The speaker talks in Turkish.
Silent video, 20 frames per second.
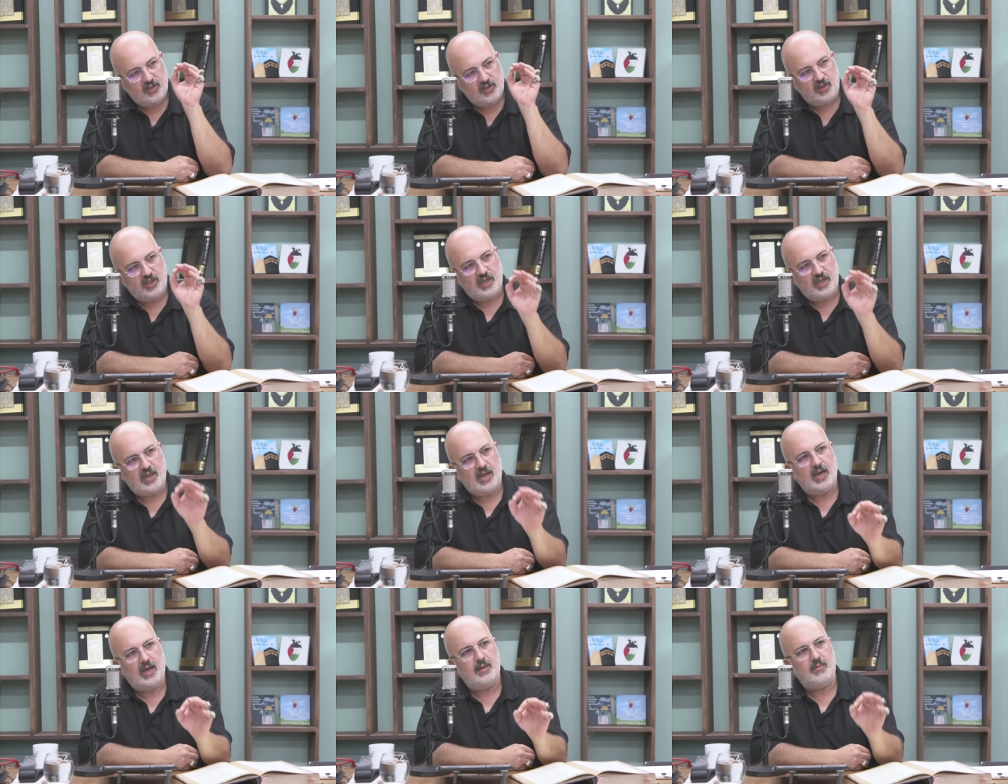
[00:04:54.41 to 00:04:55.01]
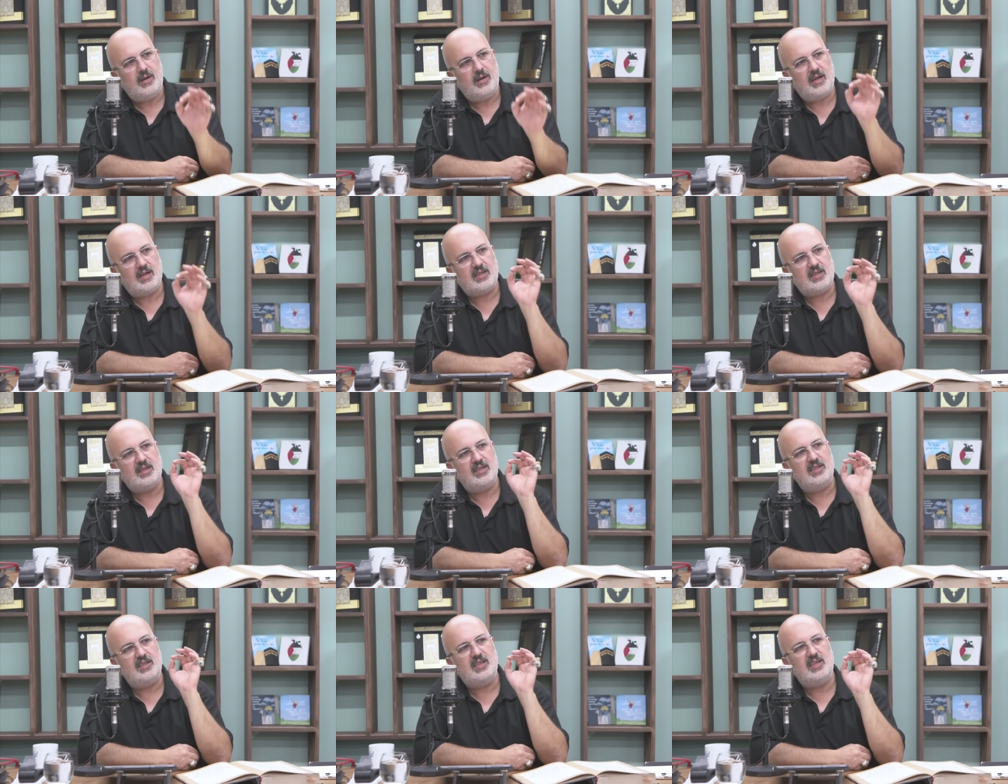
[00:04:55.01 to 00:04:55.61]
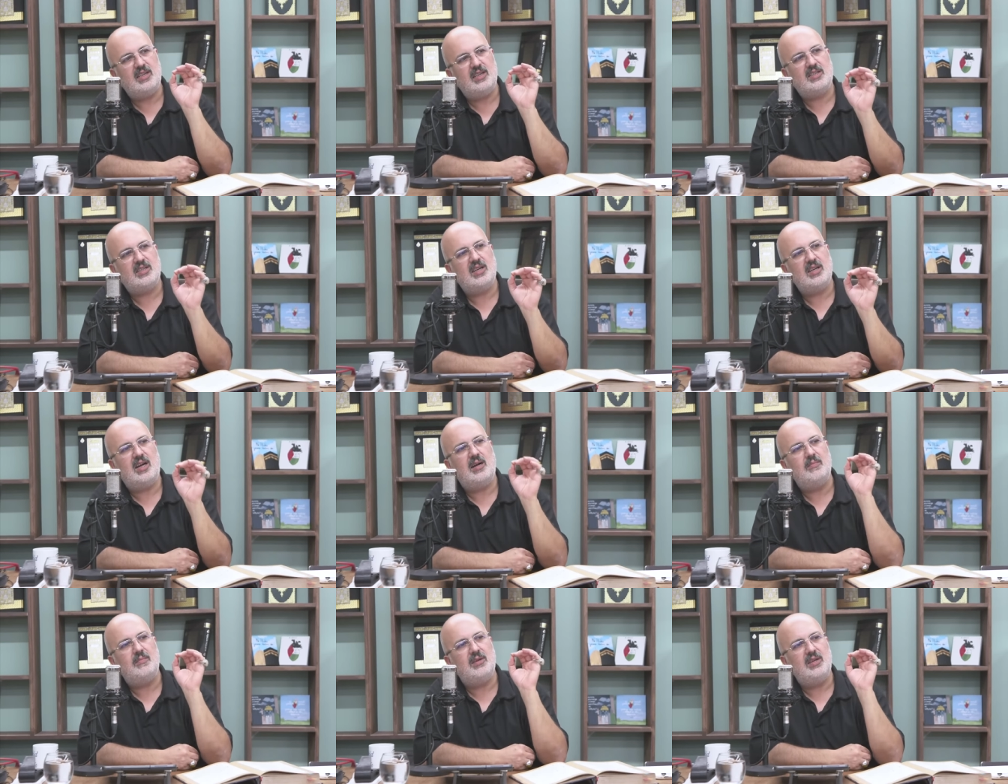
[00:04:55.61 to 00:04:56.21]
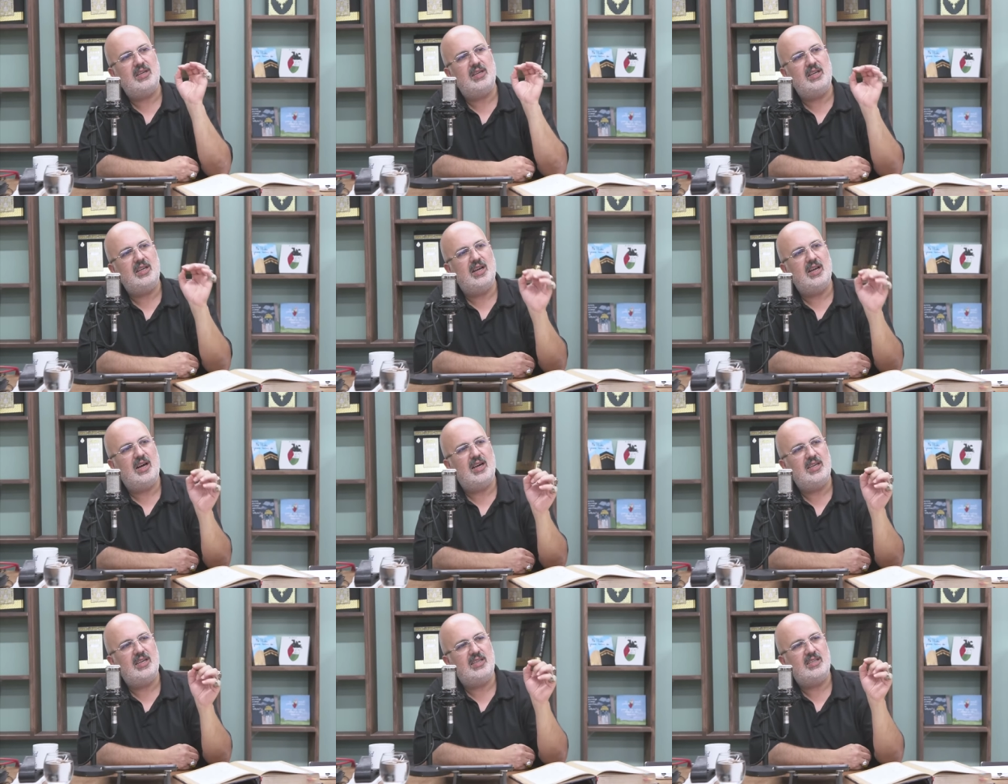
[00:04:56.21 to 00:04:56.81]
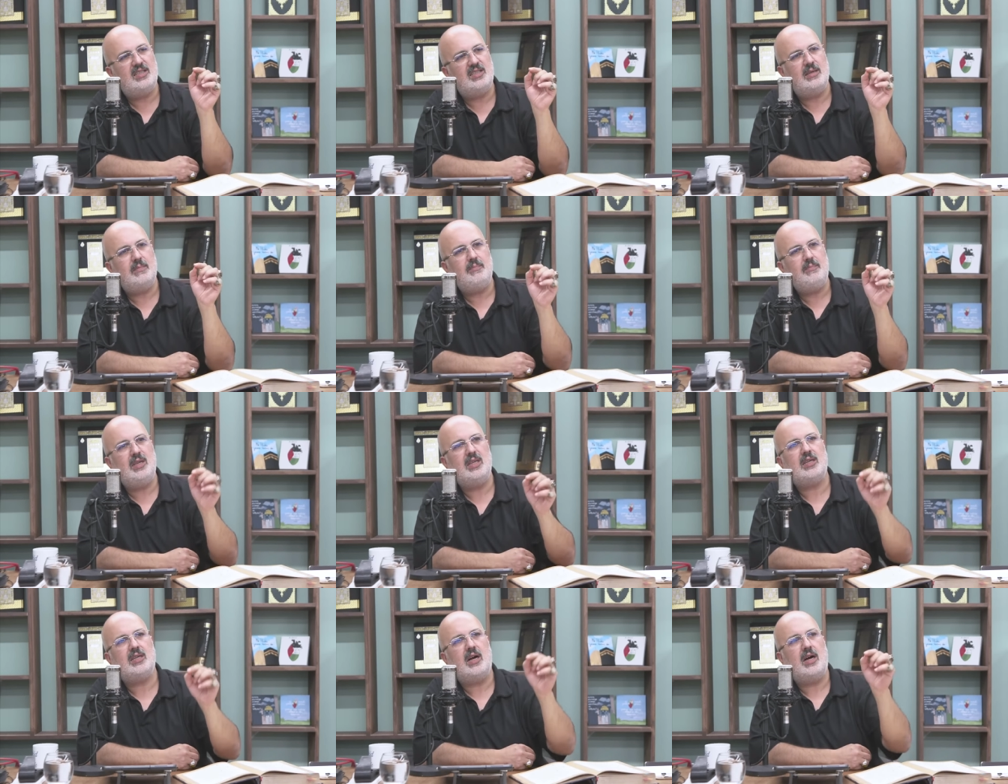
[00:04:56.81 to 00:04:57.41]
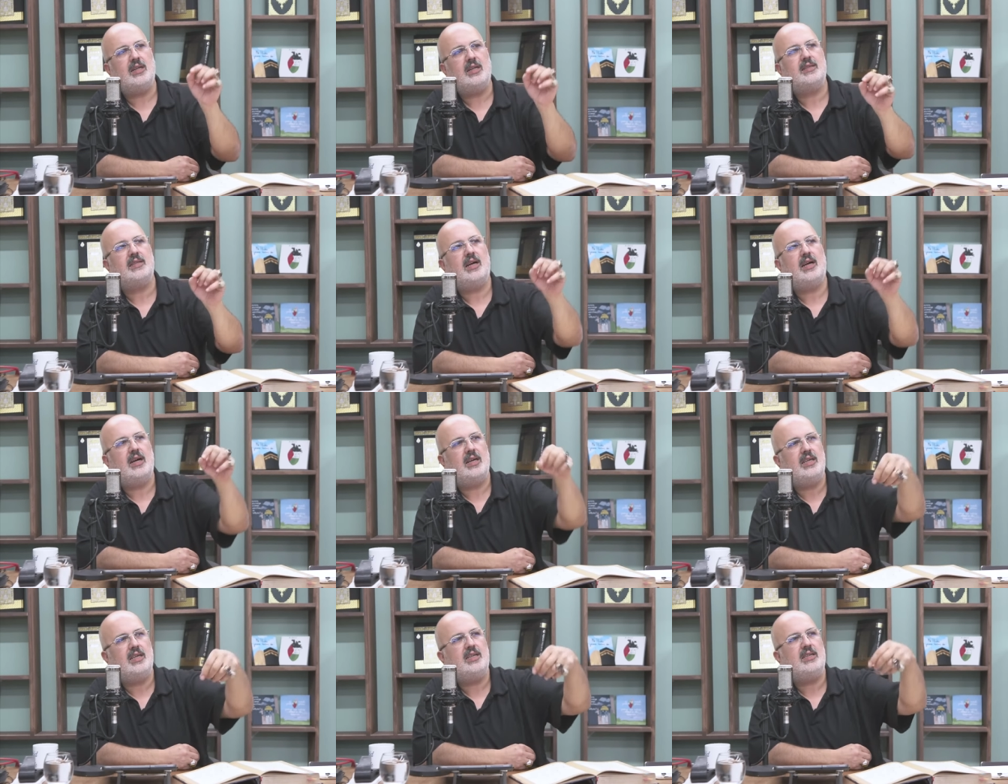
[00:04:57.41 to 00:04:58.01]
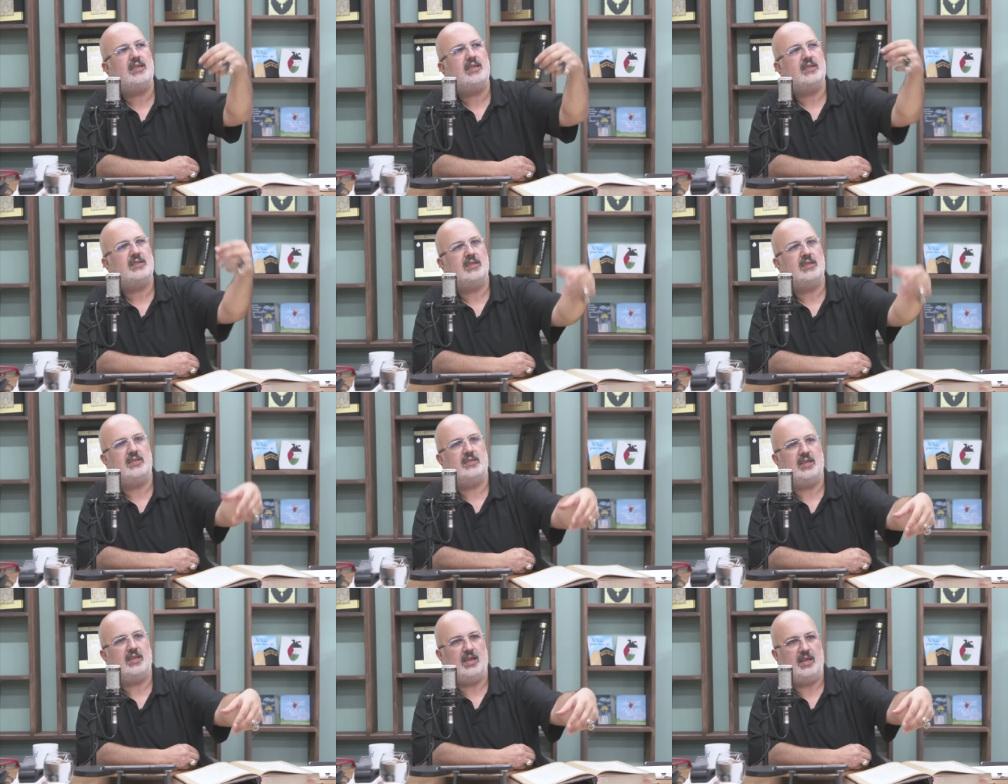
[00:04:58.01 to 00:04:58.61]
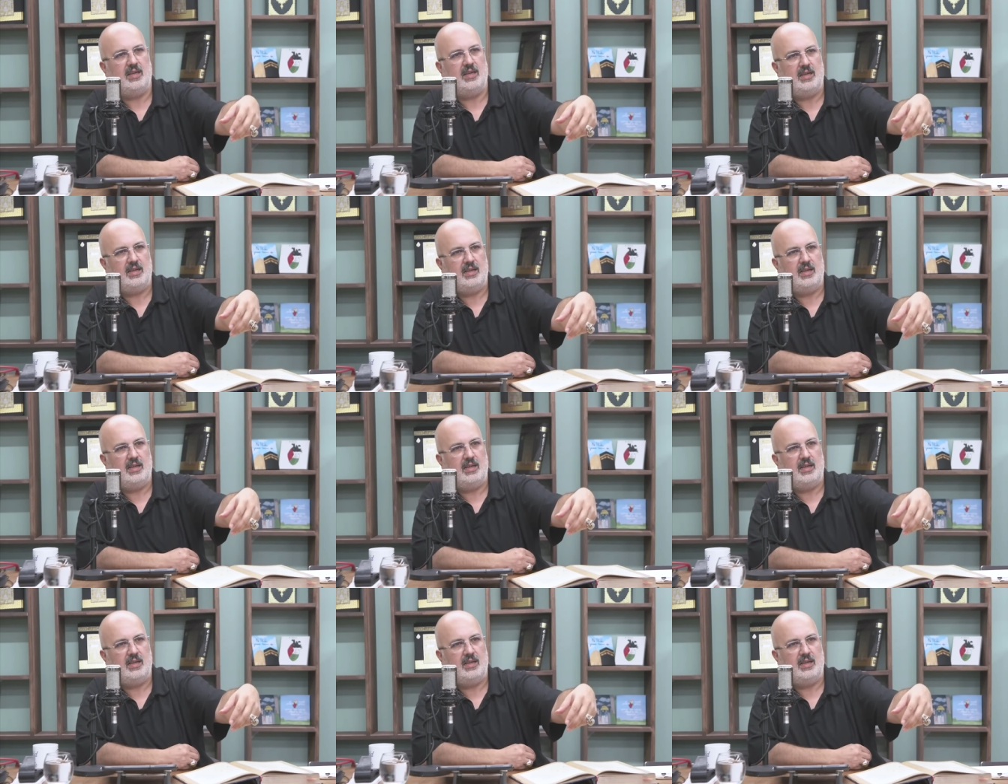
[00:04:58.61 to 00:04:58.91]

Cenab-ı Hakk'ın ikramı ilahisi bir an dahi kesilse